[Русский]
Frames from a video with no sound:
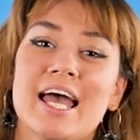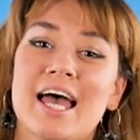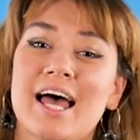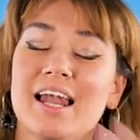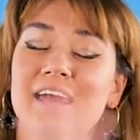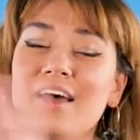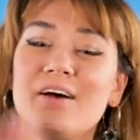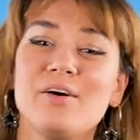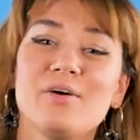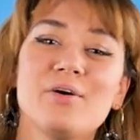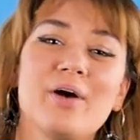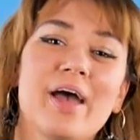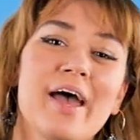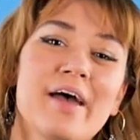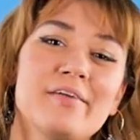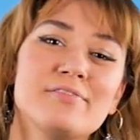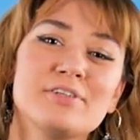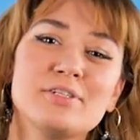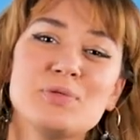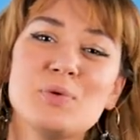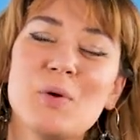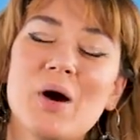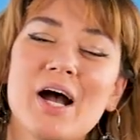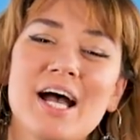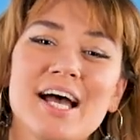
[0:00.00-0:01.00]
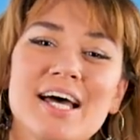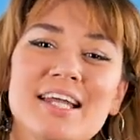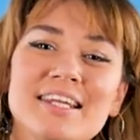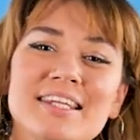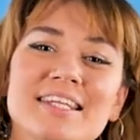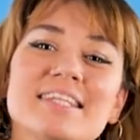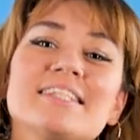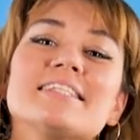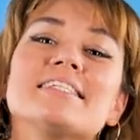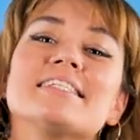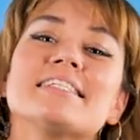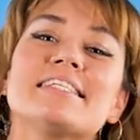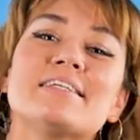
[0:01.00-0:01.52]
Hello everyone!
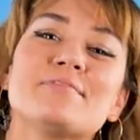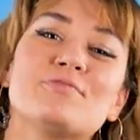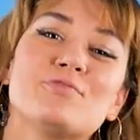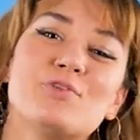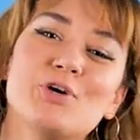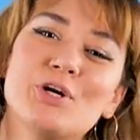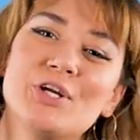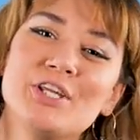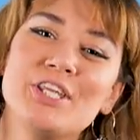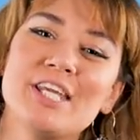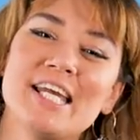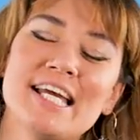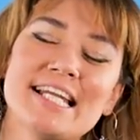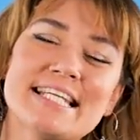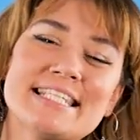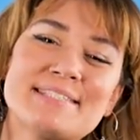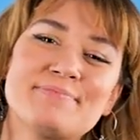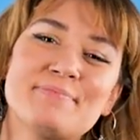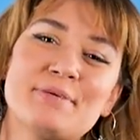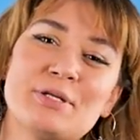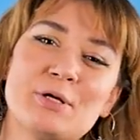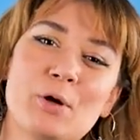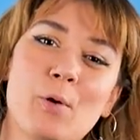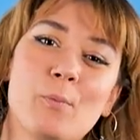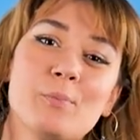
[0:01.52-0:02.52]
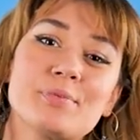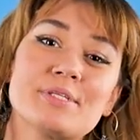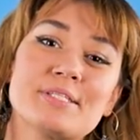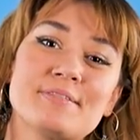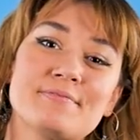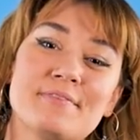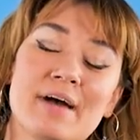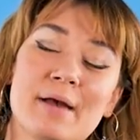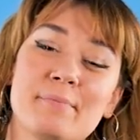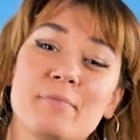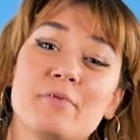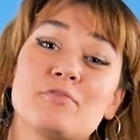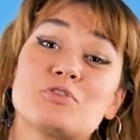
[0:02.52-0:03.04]
Сегодня разберем с
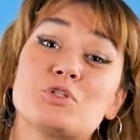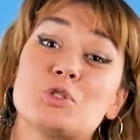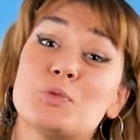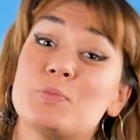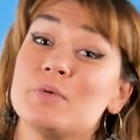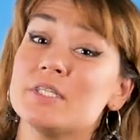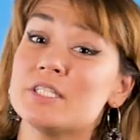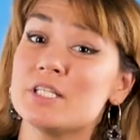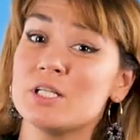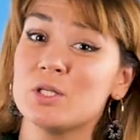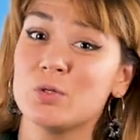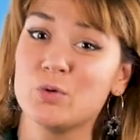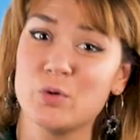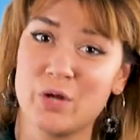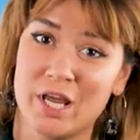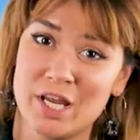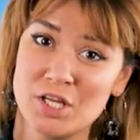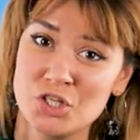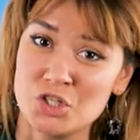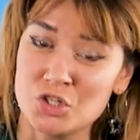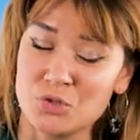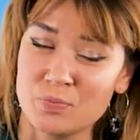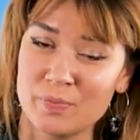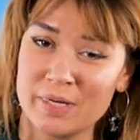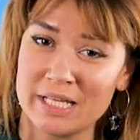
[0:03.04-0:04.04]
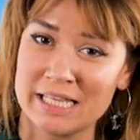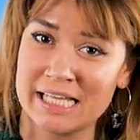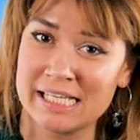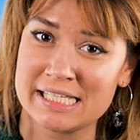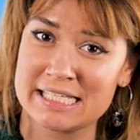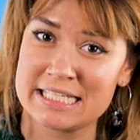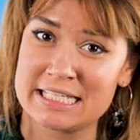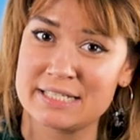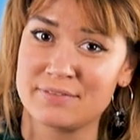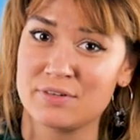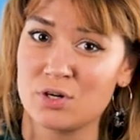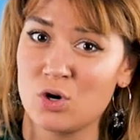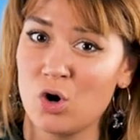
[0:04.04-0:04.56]
вами вступительную речь
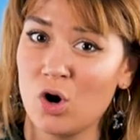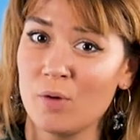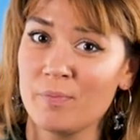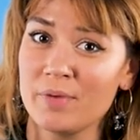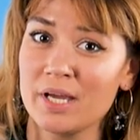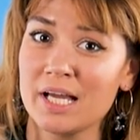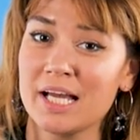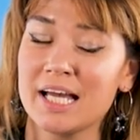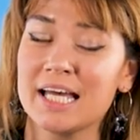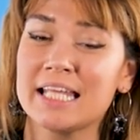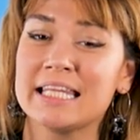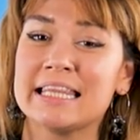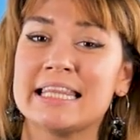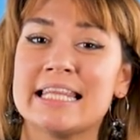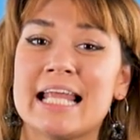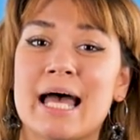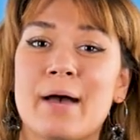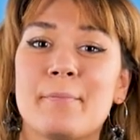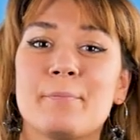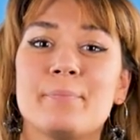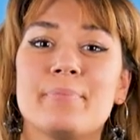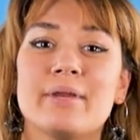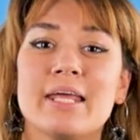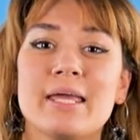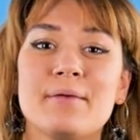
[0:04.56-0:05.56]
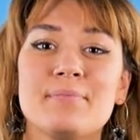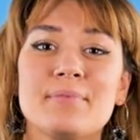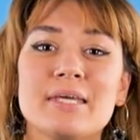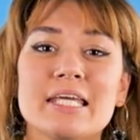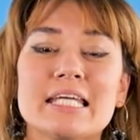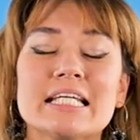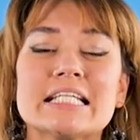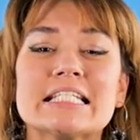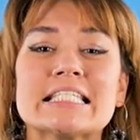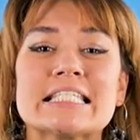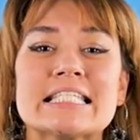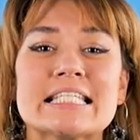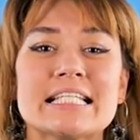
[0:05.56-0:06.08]
британского комика на
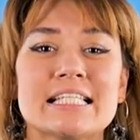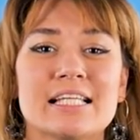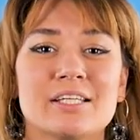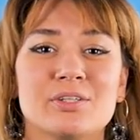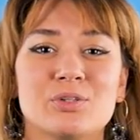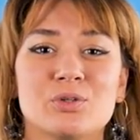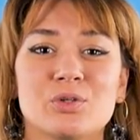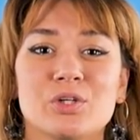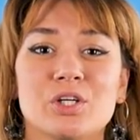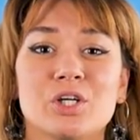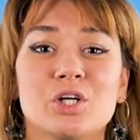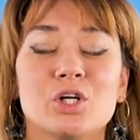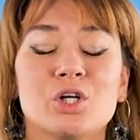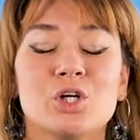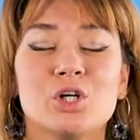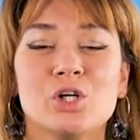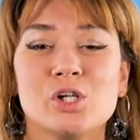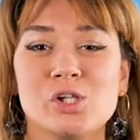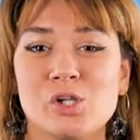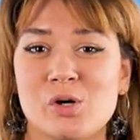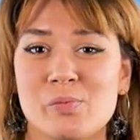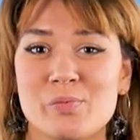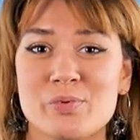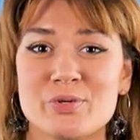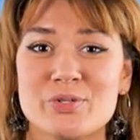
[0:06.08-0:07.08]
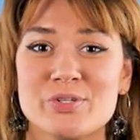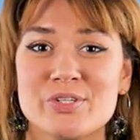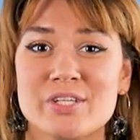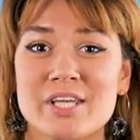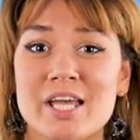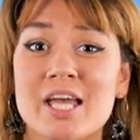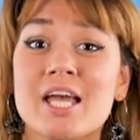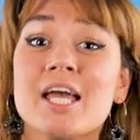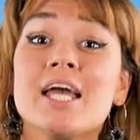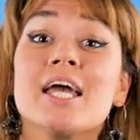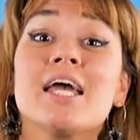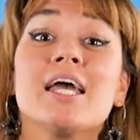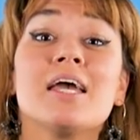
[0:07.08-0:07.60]
премии «Золотой глобус».
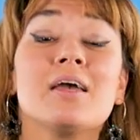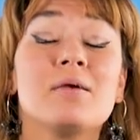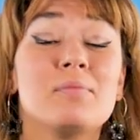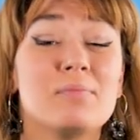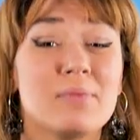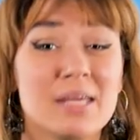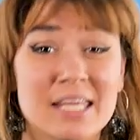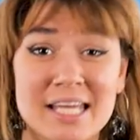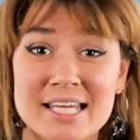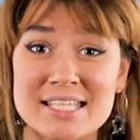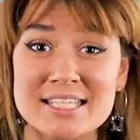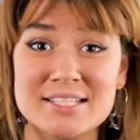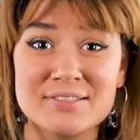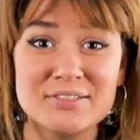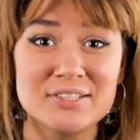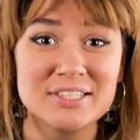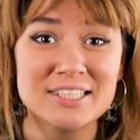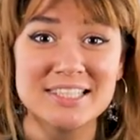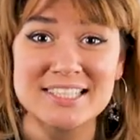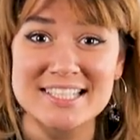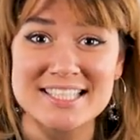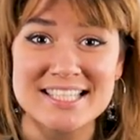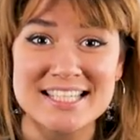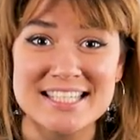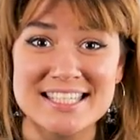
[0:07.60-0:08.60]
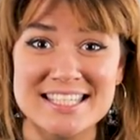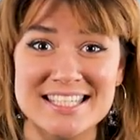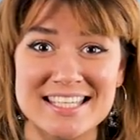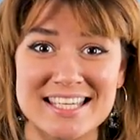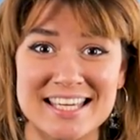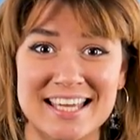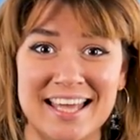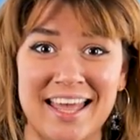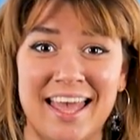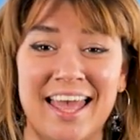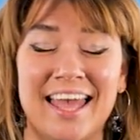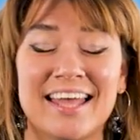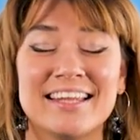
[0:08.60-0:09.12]
Меня зовут
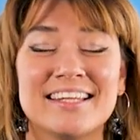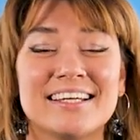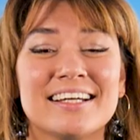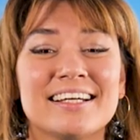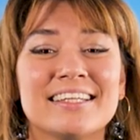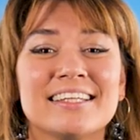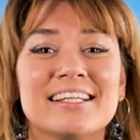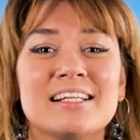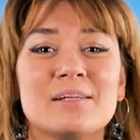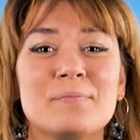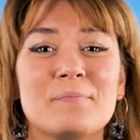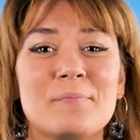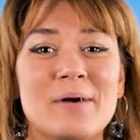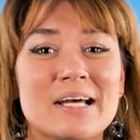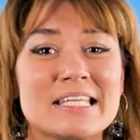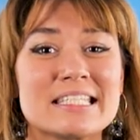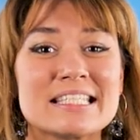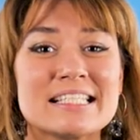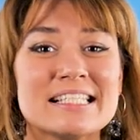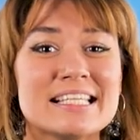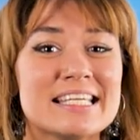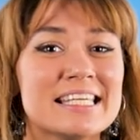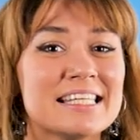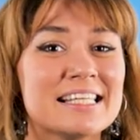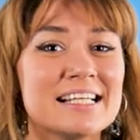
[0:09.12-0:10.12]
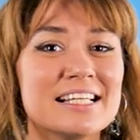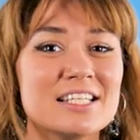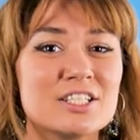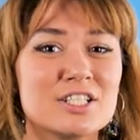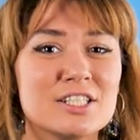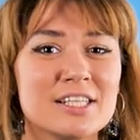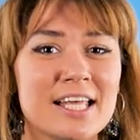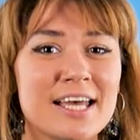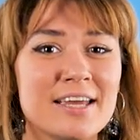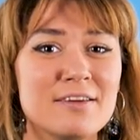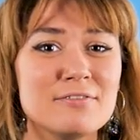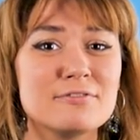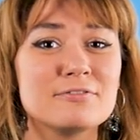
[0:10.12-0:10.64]
Анастасия, это канал Puzzle English
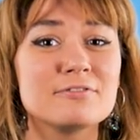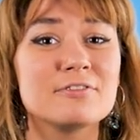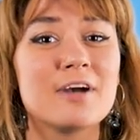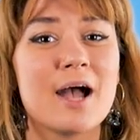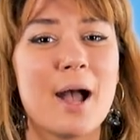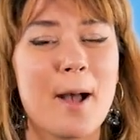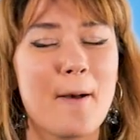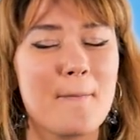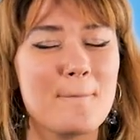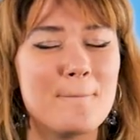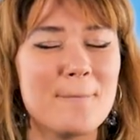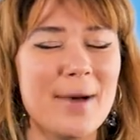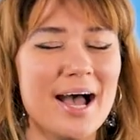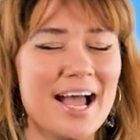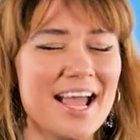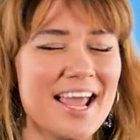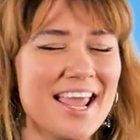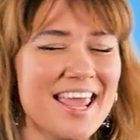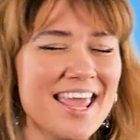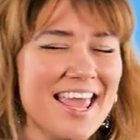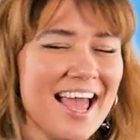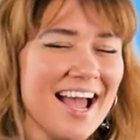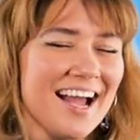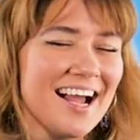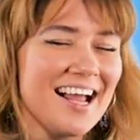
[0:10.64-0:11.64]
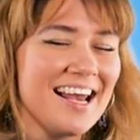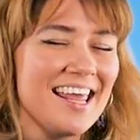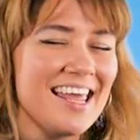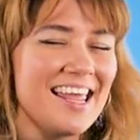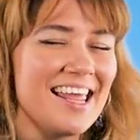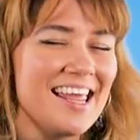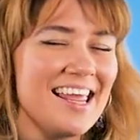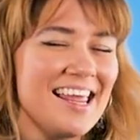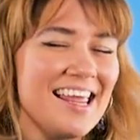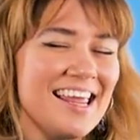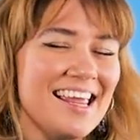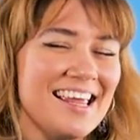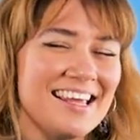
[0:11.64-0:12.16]
Life.
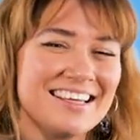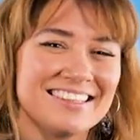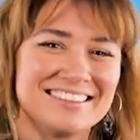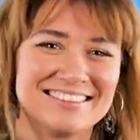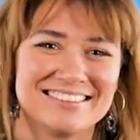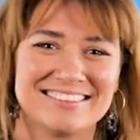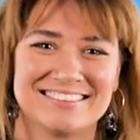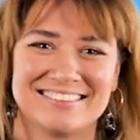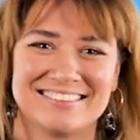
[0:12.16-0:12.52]
Поехали!